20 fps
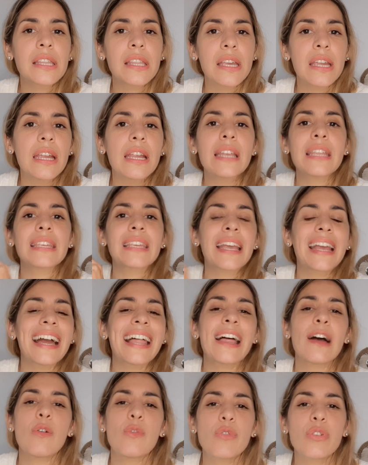seguir y que
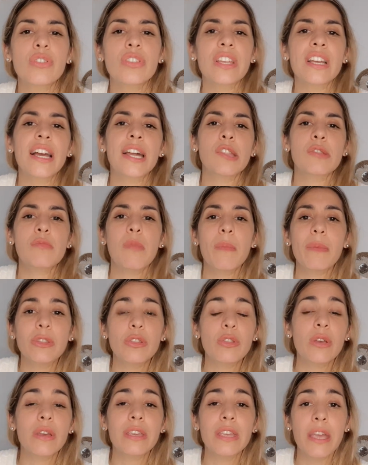cada uno tenga su
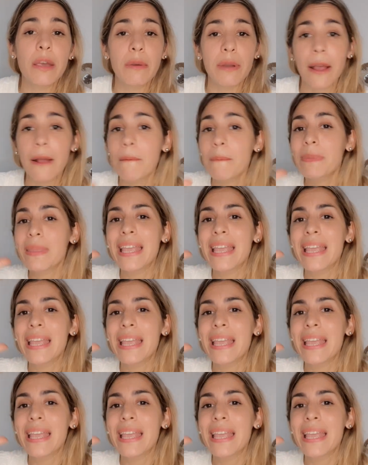momento de quiebre.